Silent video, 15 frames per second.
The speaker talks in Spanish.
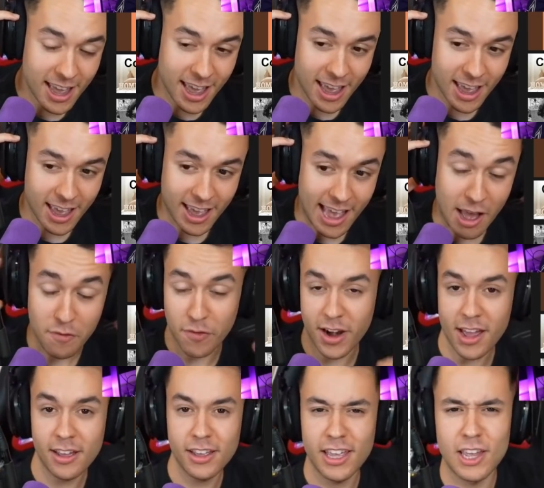eh, a
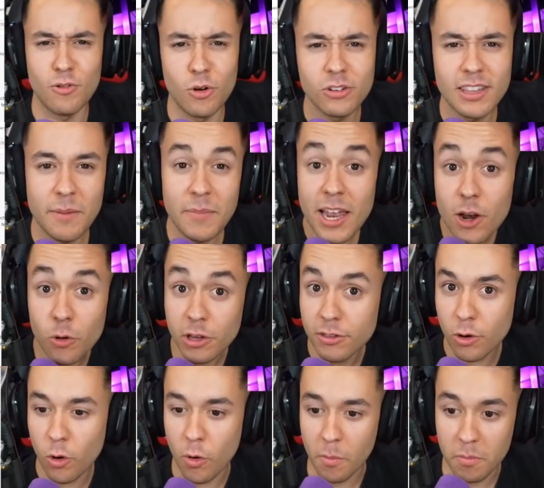Frank, y luego también lo
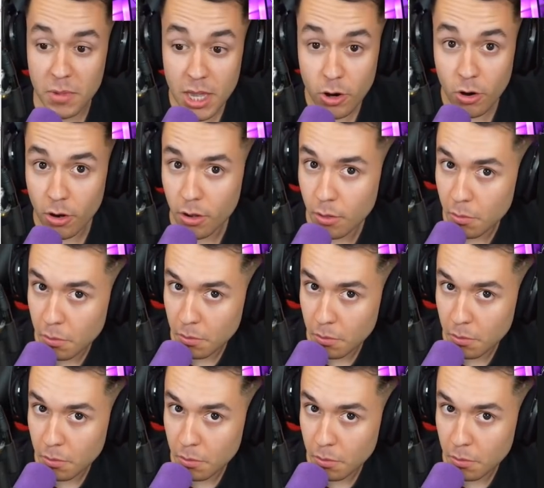hizo conmigo.